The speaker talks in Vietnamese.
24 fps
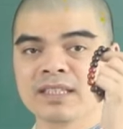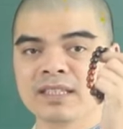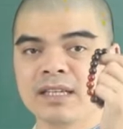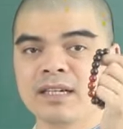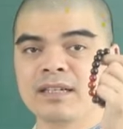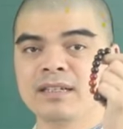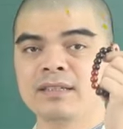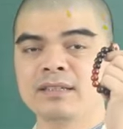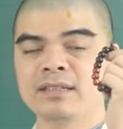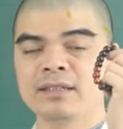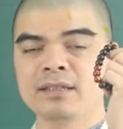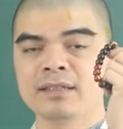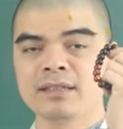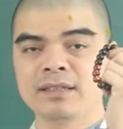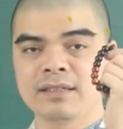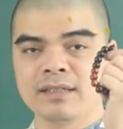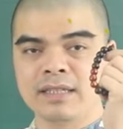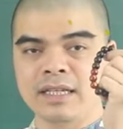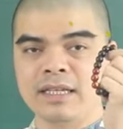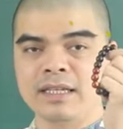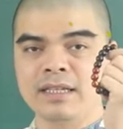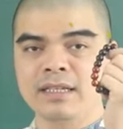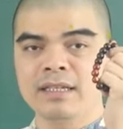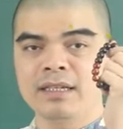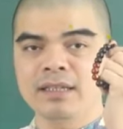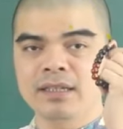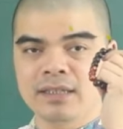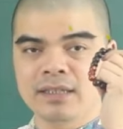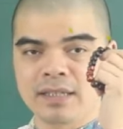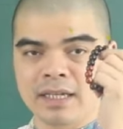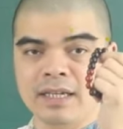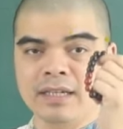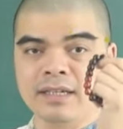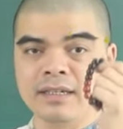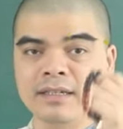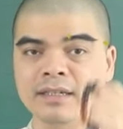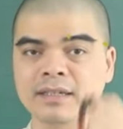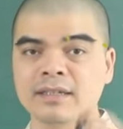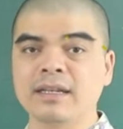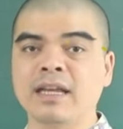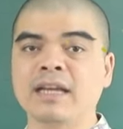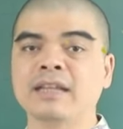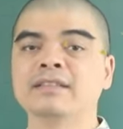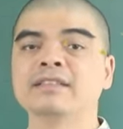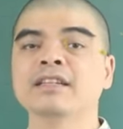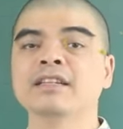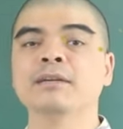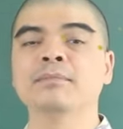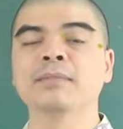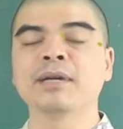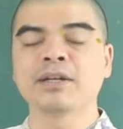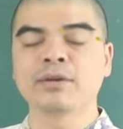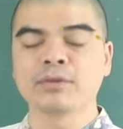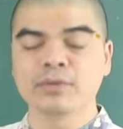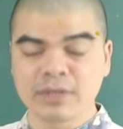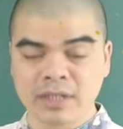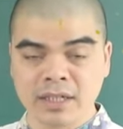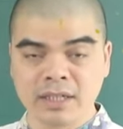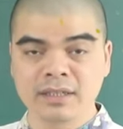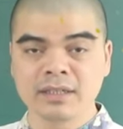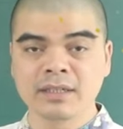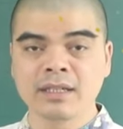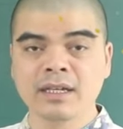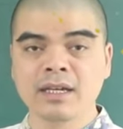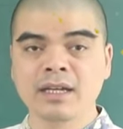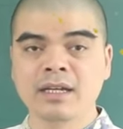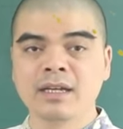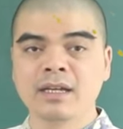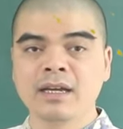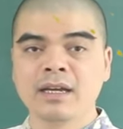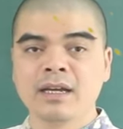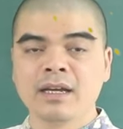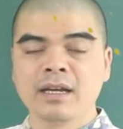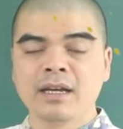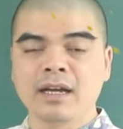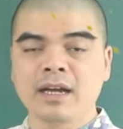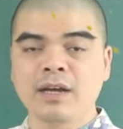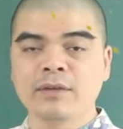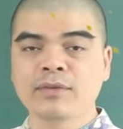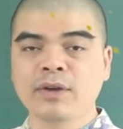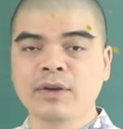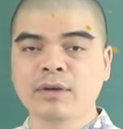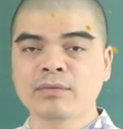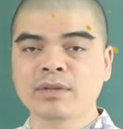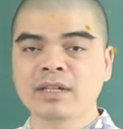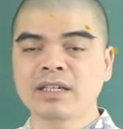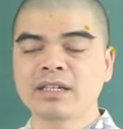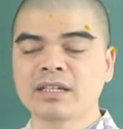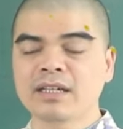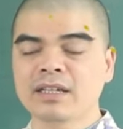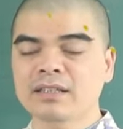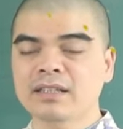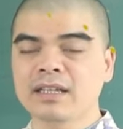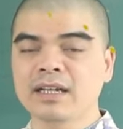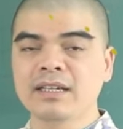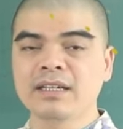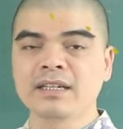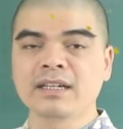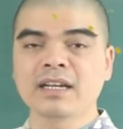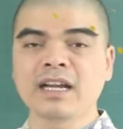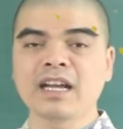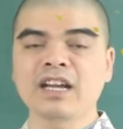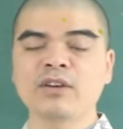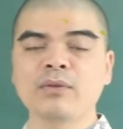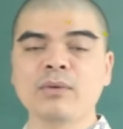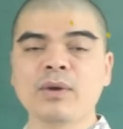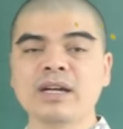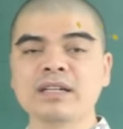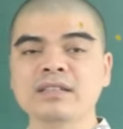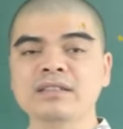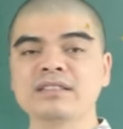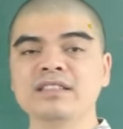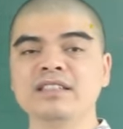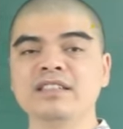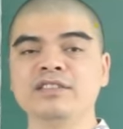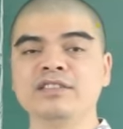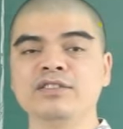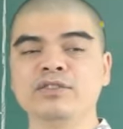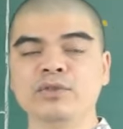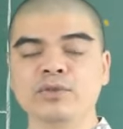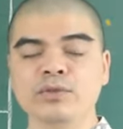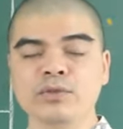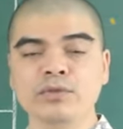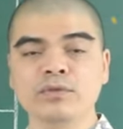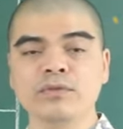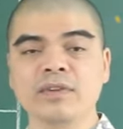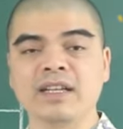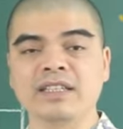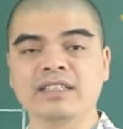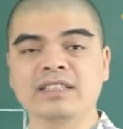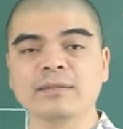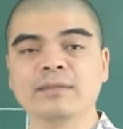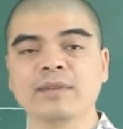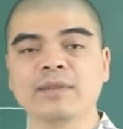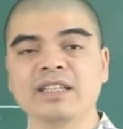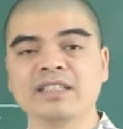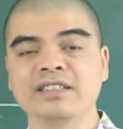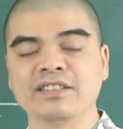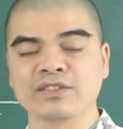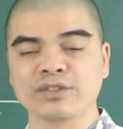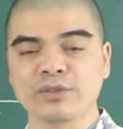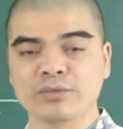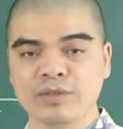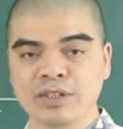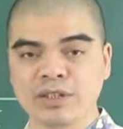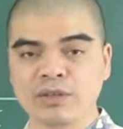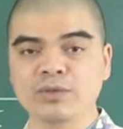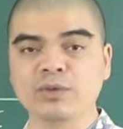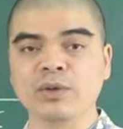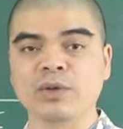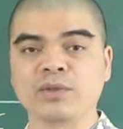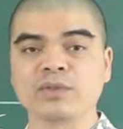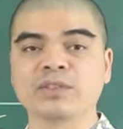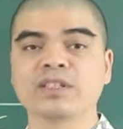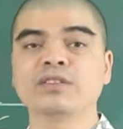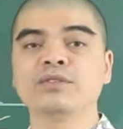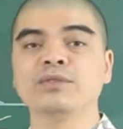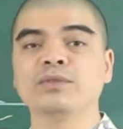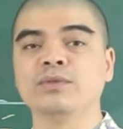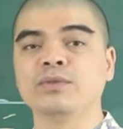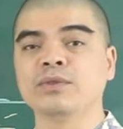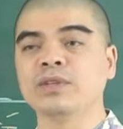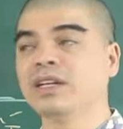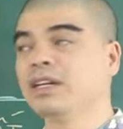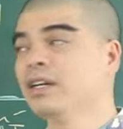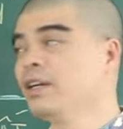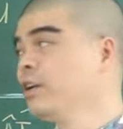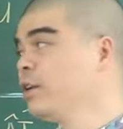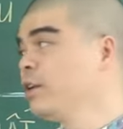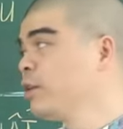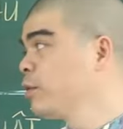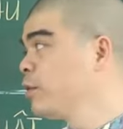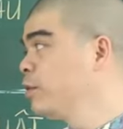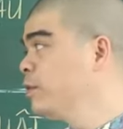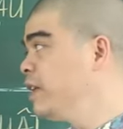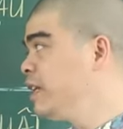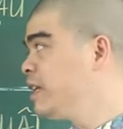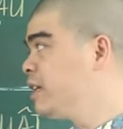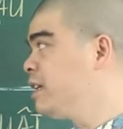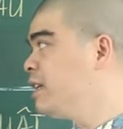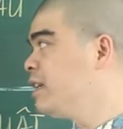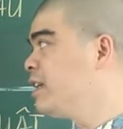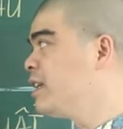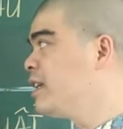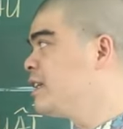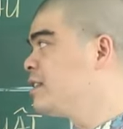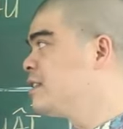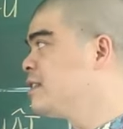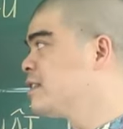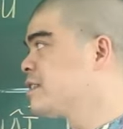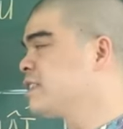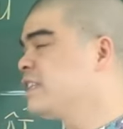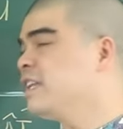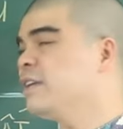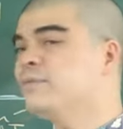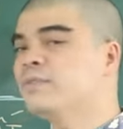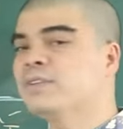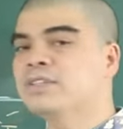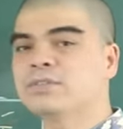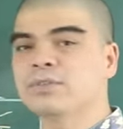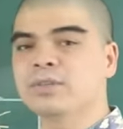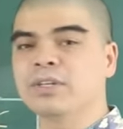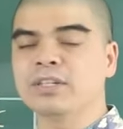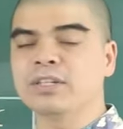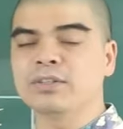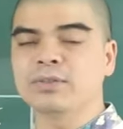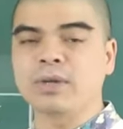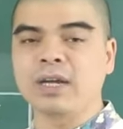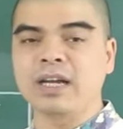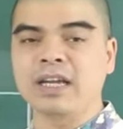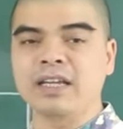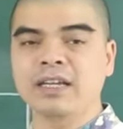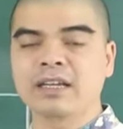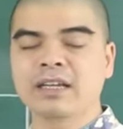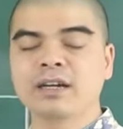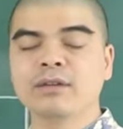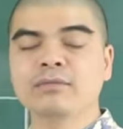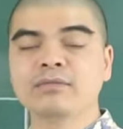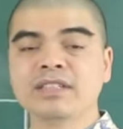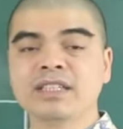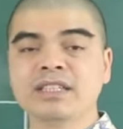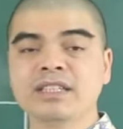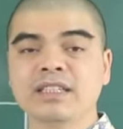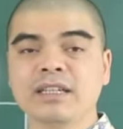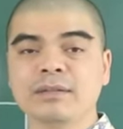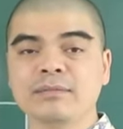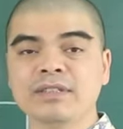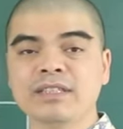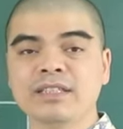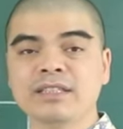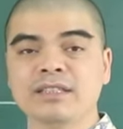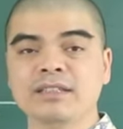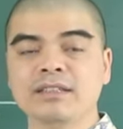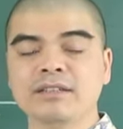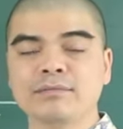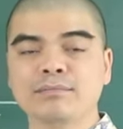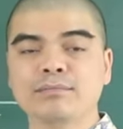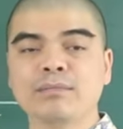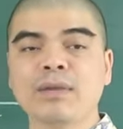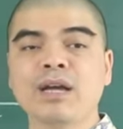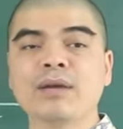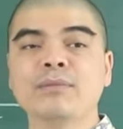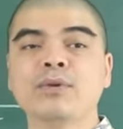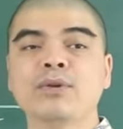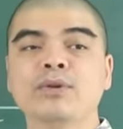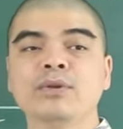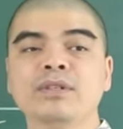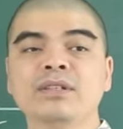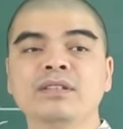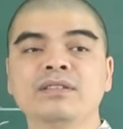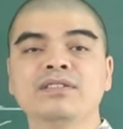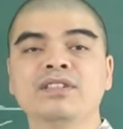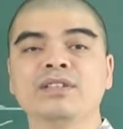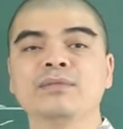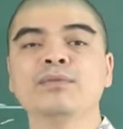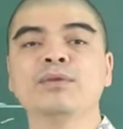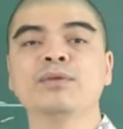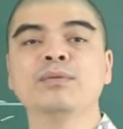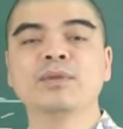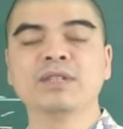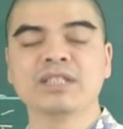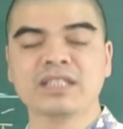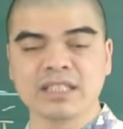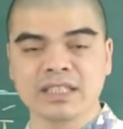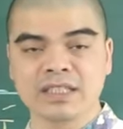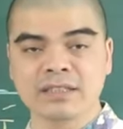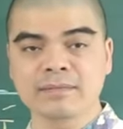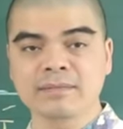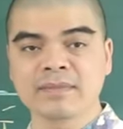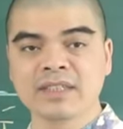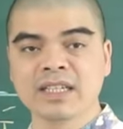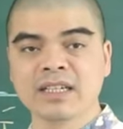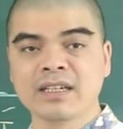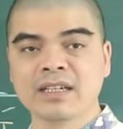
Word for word: Thân, Tý, Thìn để trợ mệnh hộ thân. à, vòng đã được các thầy khai quang chỉ chú và xem ngày sử dụng theo tuổi của gia chủ. Quý vị cứ liên hệ trực tiếp với số điện thoại không chín tám chín ba bốn chín một một chín